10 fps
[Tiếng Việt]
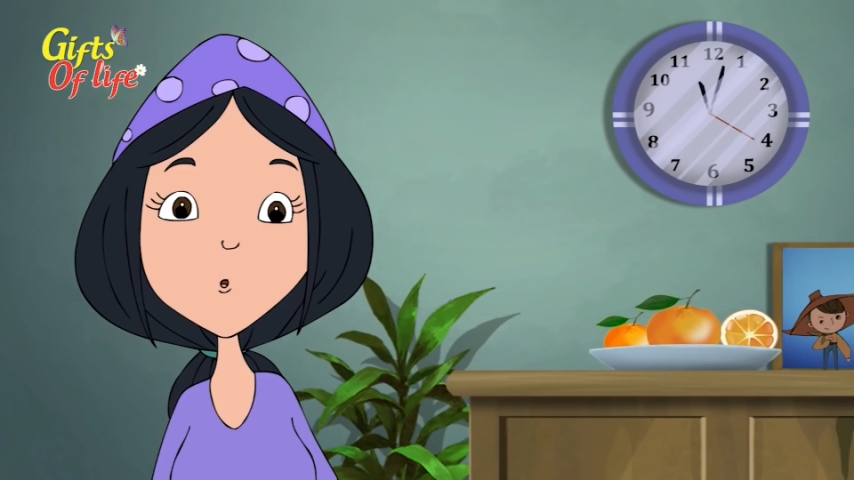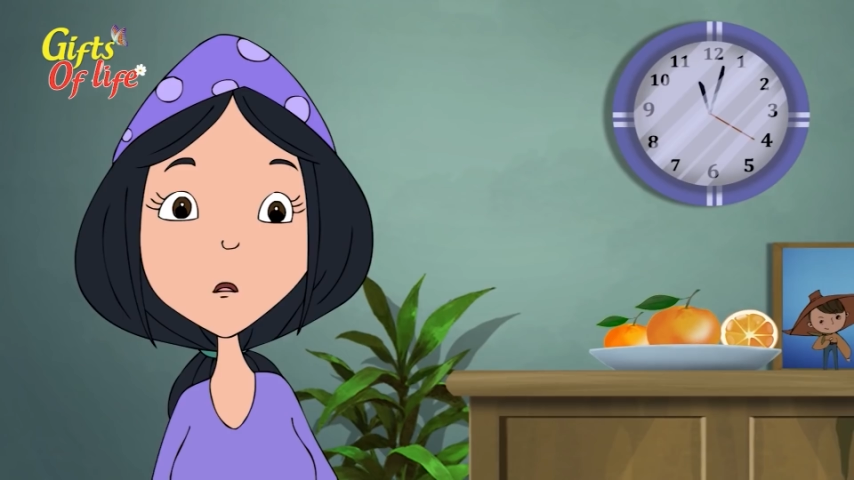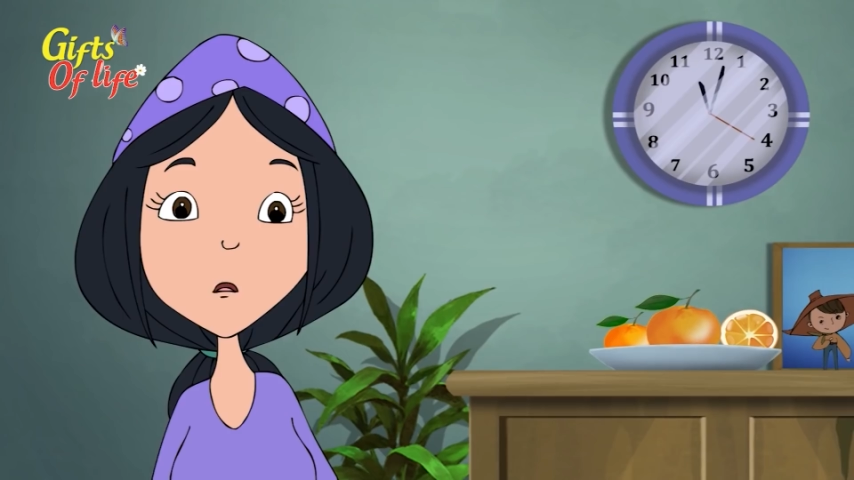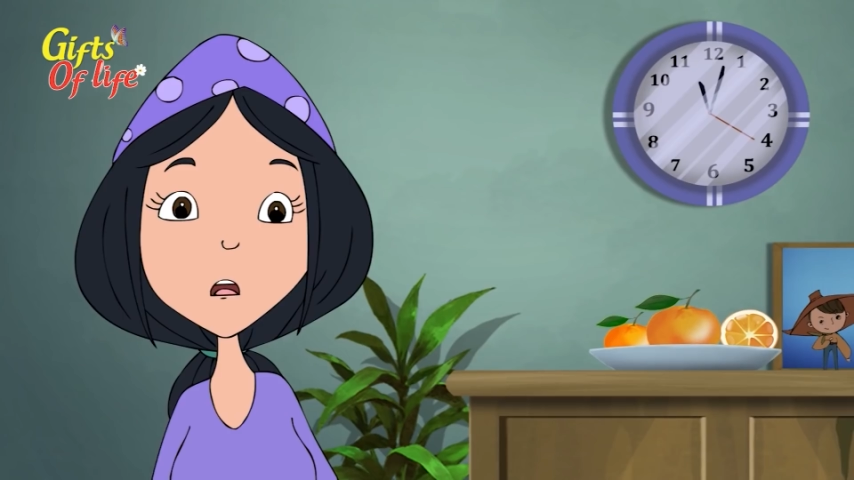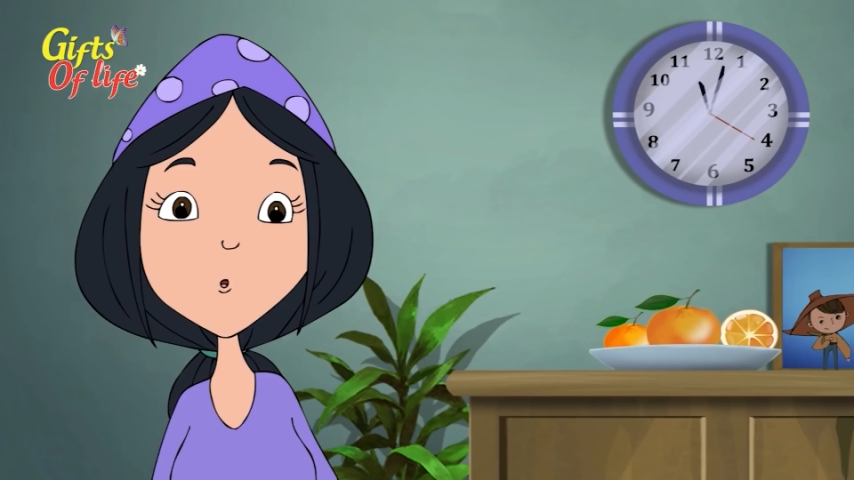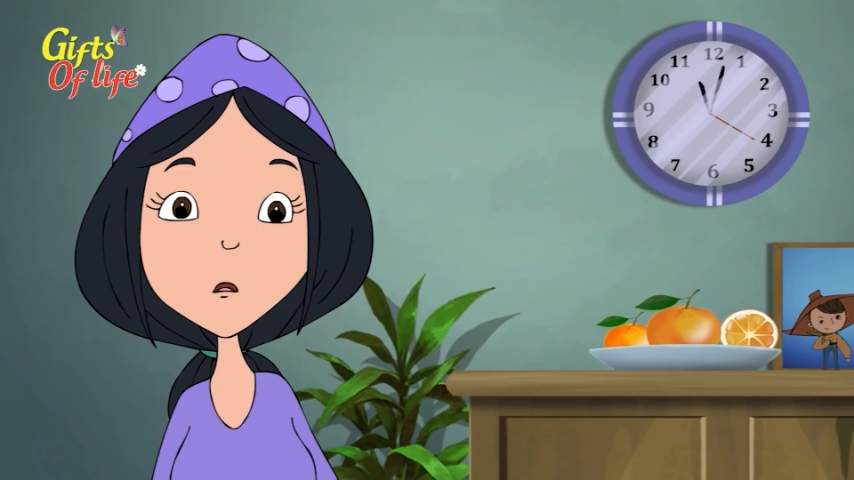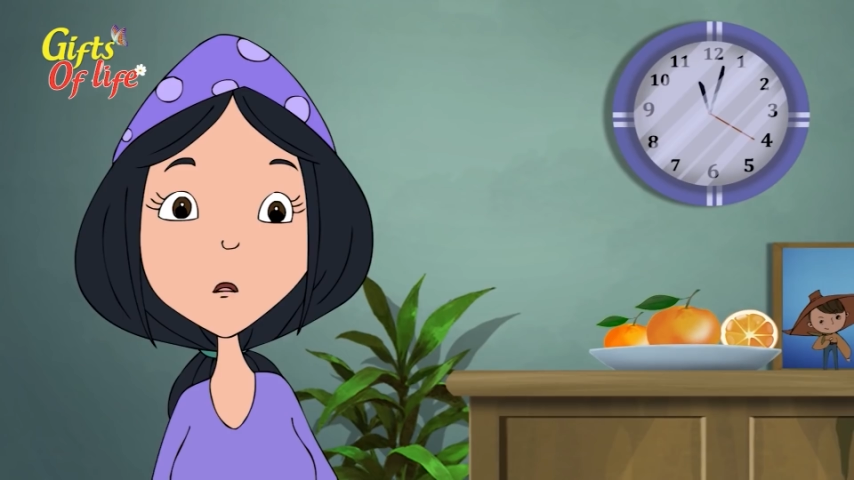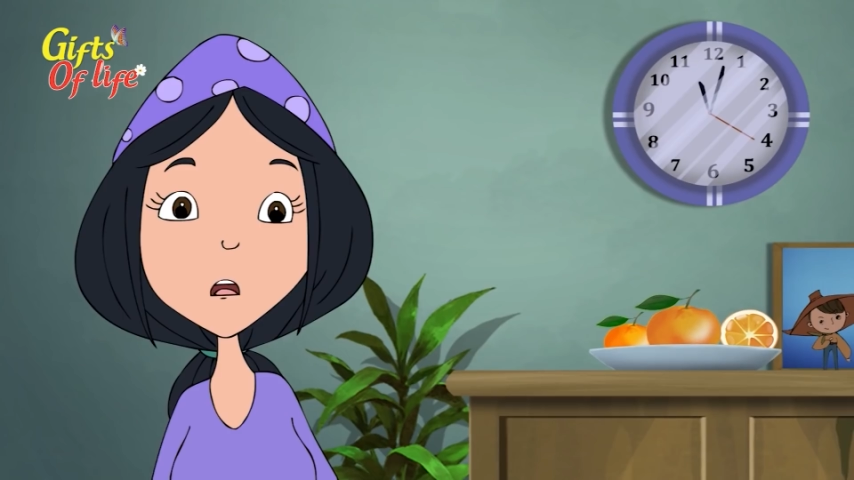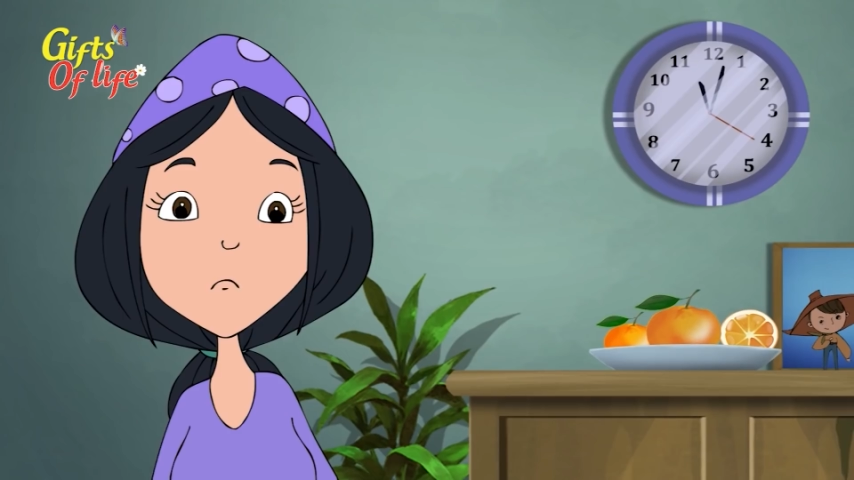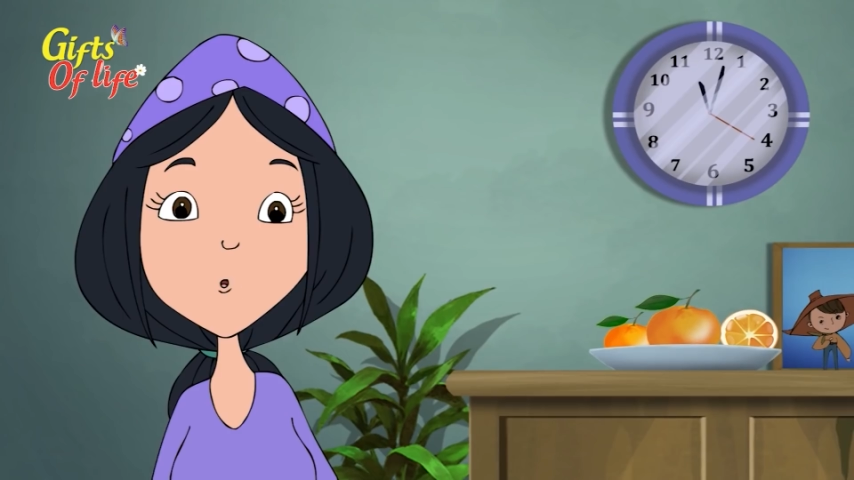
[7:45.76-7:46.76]
Nhà tôi
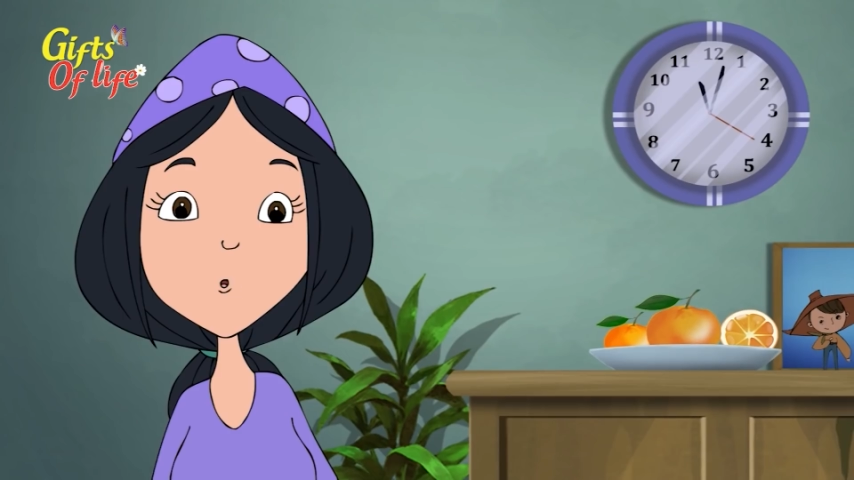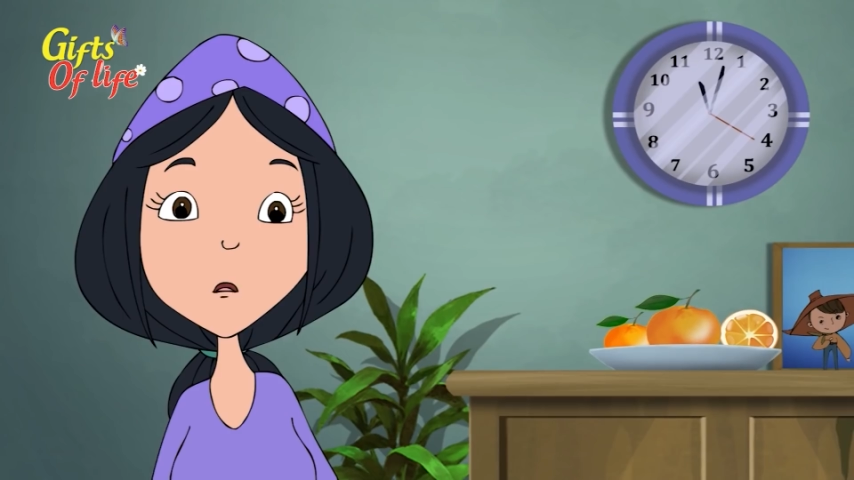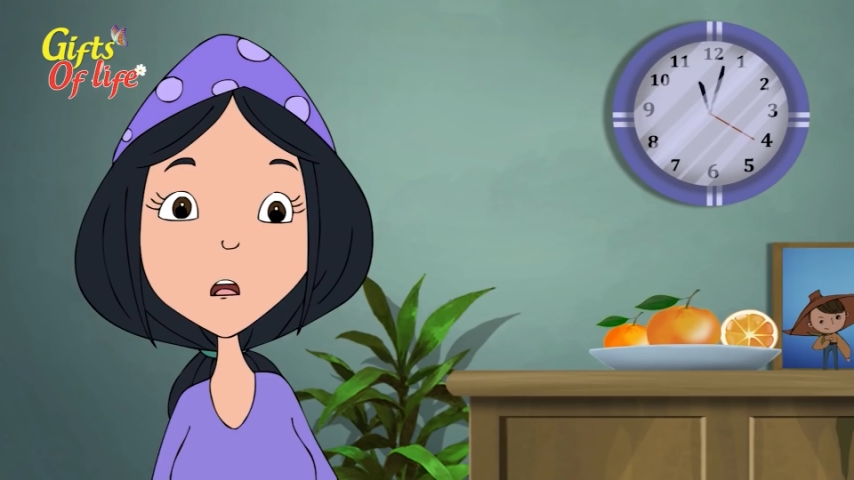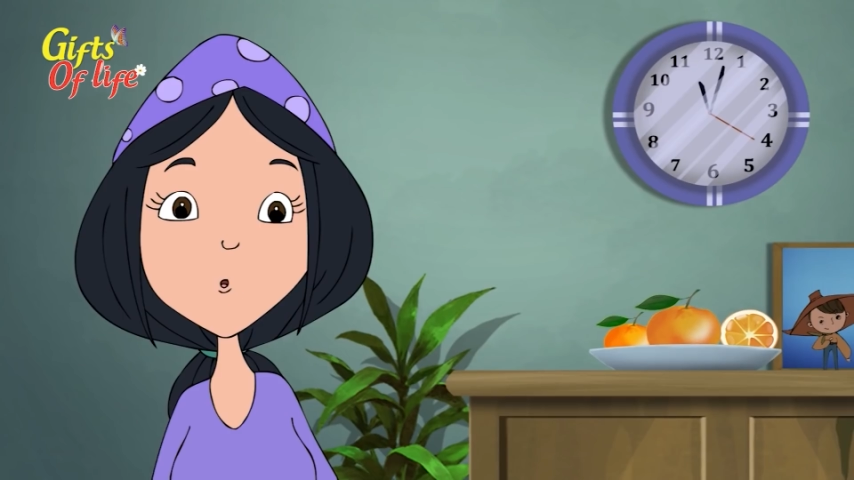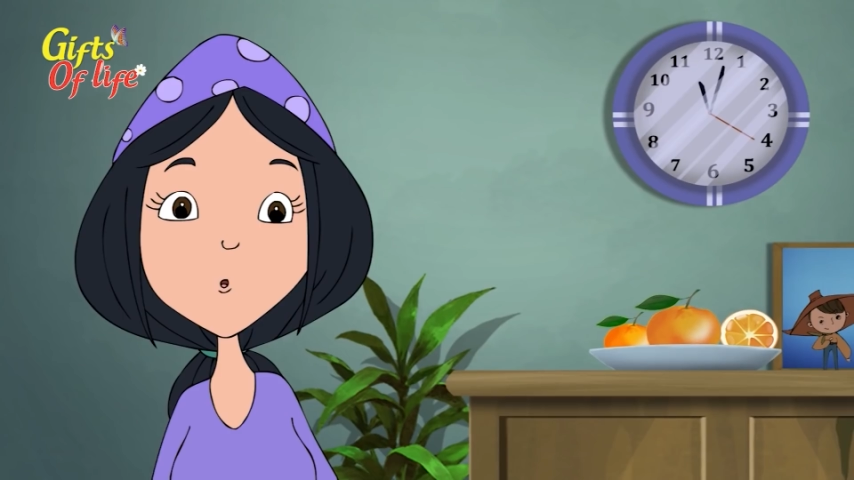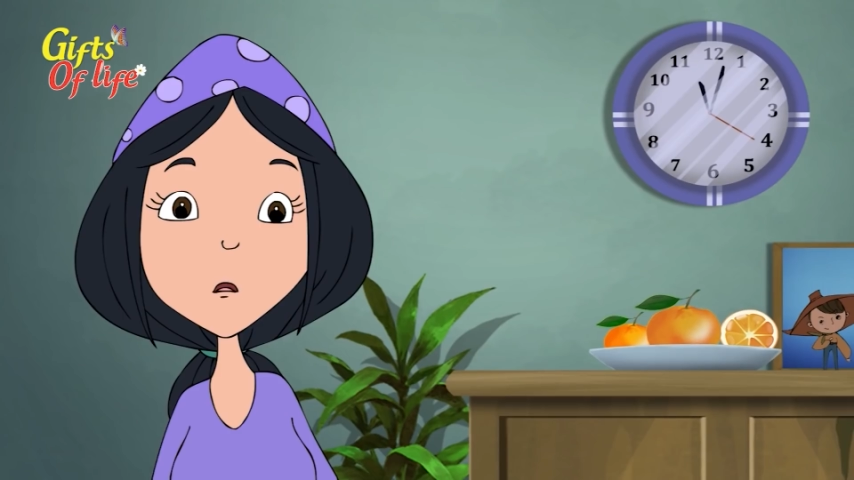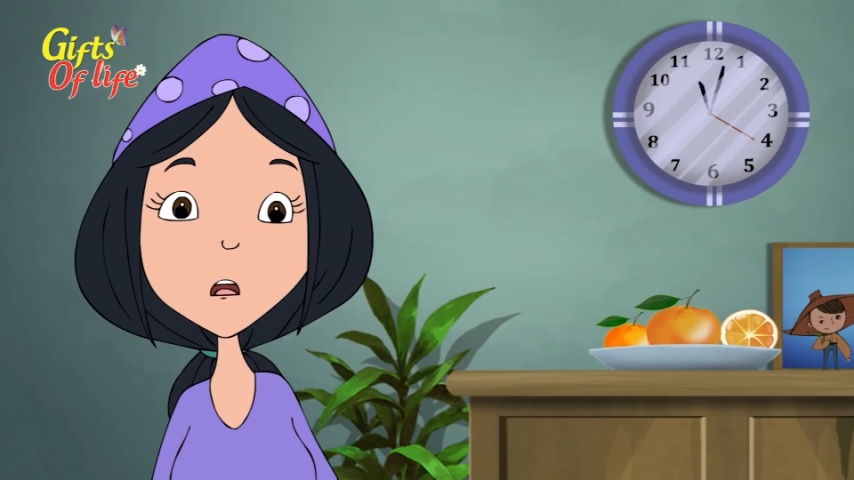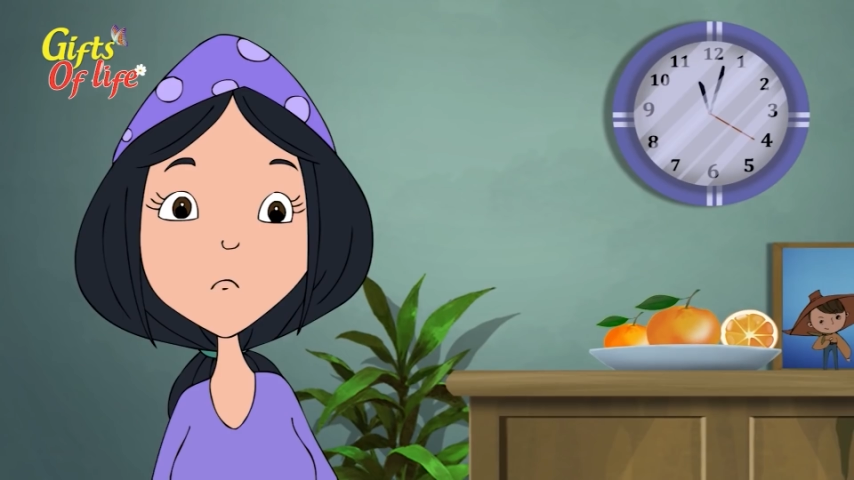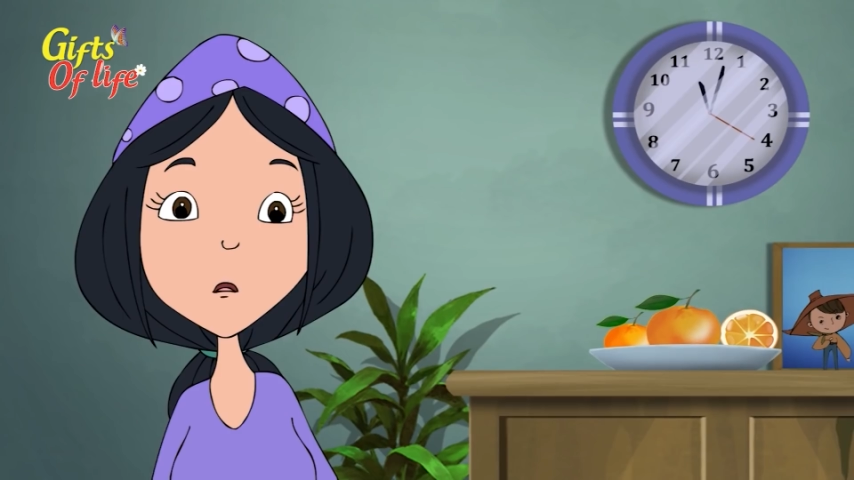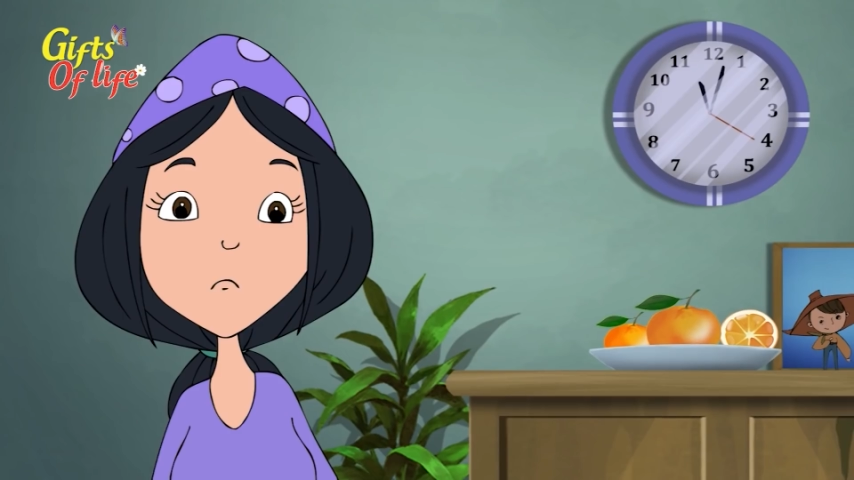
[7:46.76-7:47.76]
chắc là một hai tiếng nữa
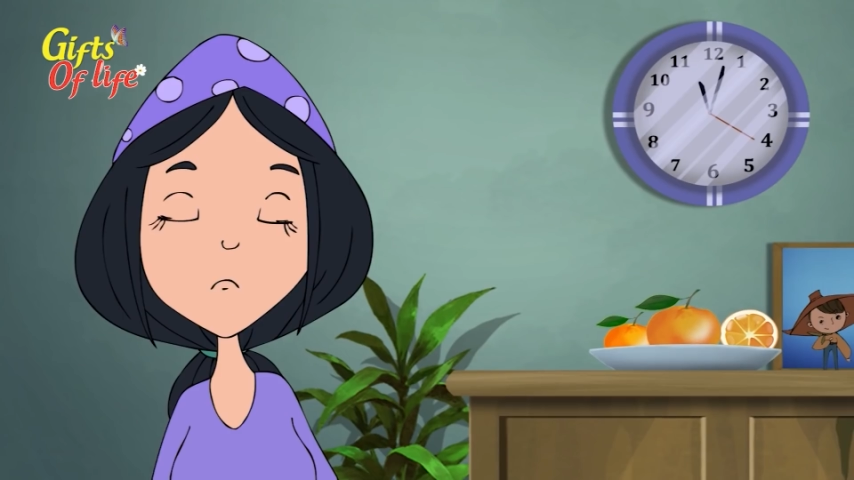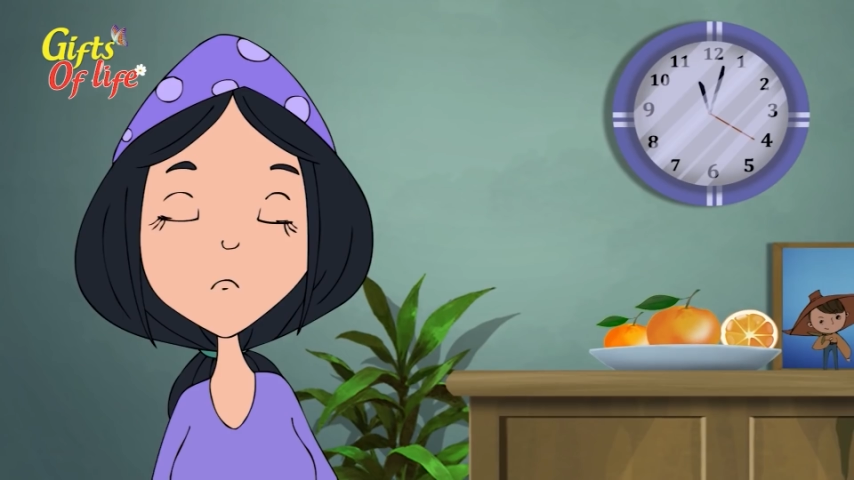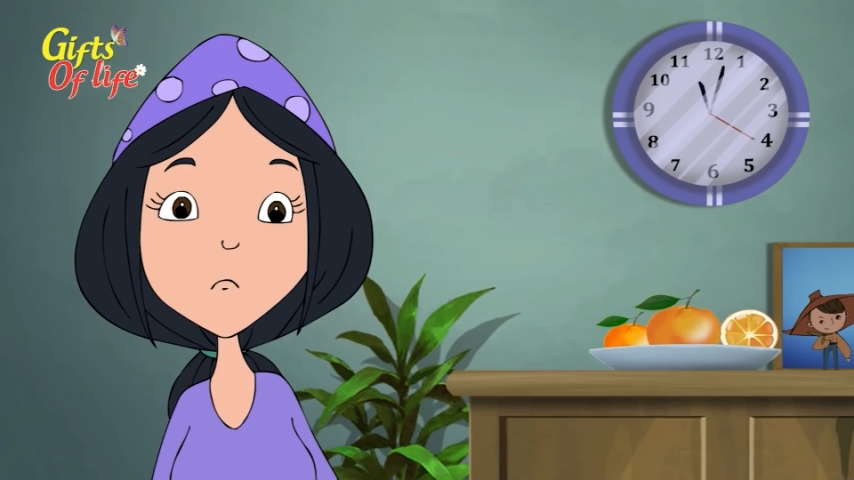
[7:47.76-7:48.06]
mới về